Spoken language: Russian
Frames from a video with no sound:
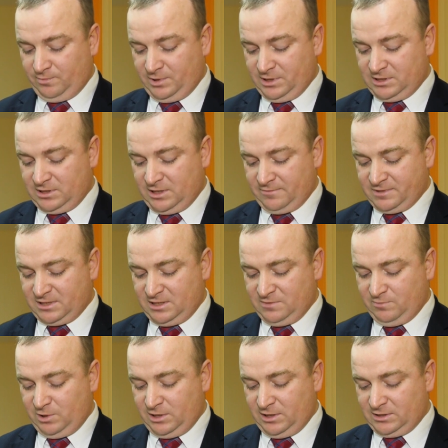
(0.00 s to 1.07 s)
Поставский
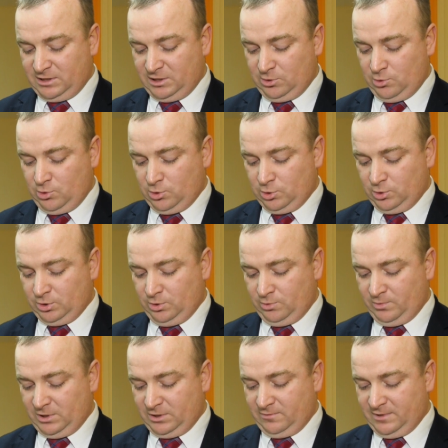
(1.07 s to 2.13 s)
избирательный округ номер